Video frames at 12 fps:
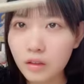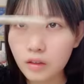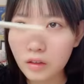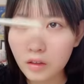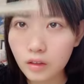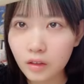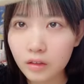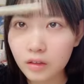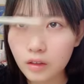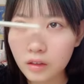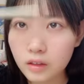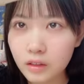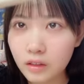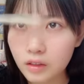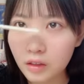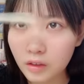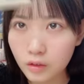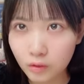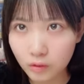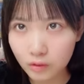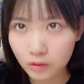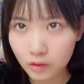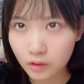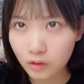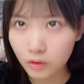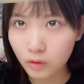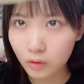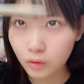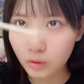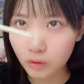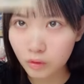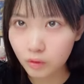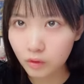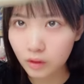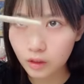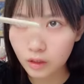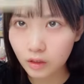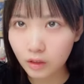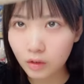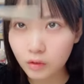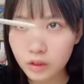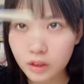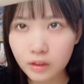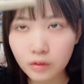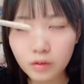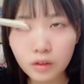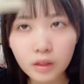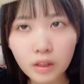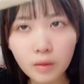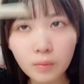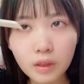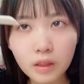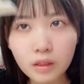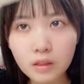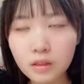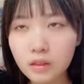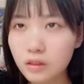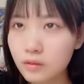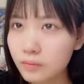なんか買ったらしいんだけどでそれを理科が教えてくれてミキたちに。